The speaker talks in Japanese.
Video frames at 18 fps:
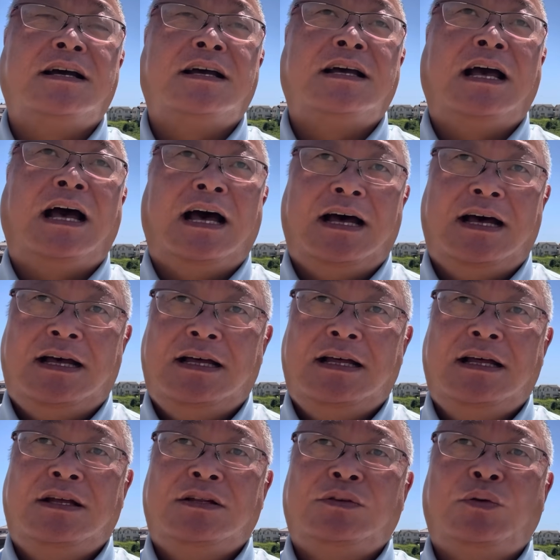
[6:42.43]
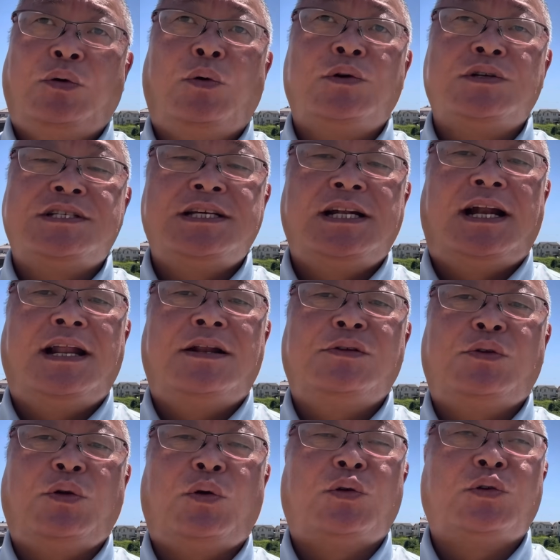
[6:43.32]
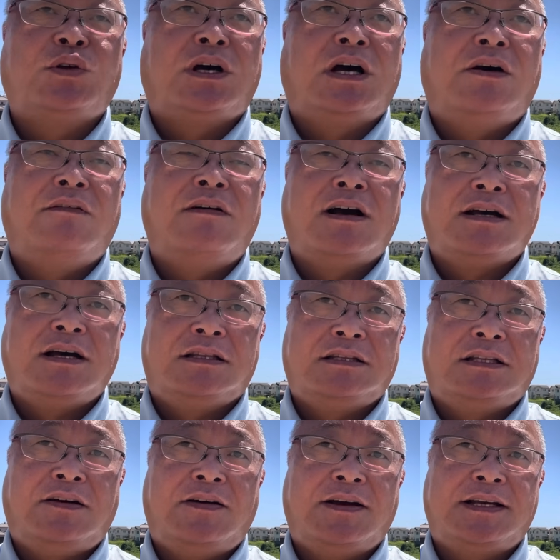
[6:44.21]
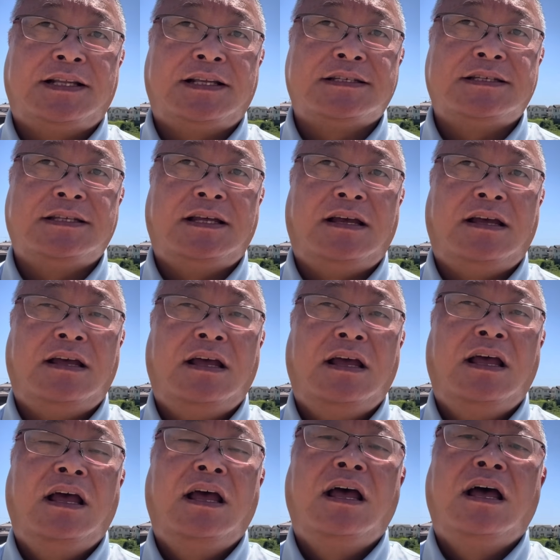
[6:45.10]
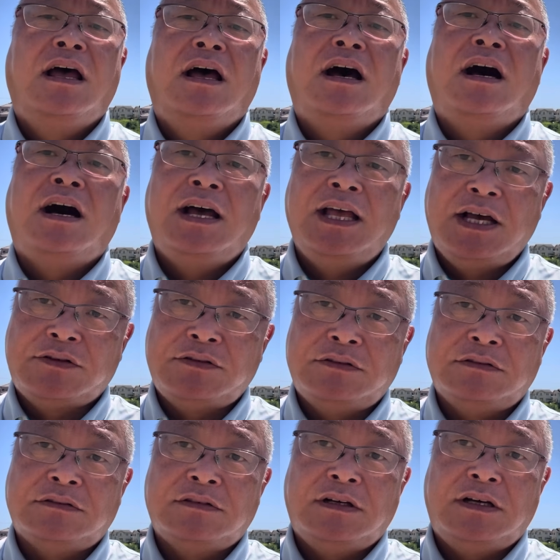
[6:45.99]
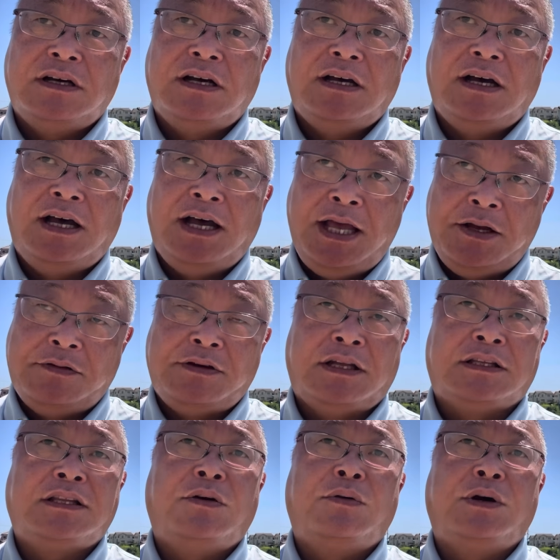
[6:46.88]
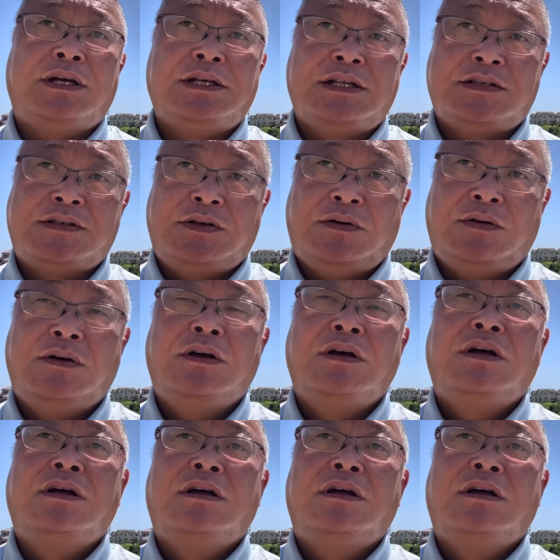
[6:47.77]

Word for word: が投じられるということが分かったわけですね早く早くやった方がいいですよ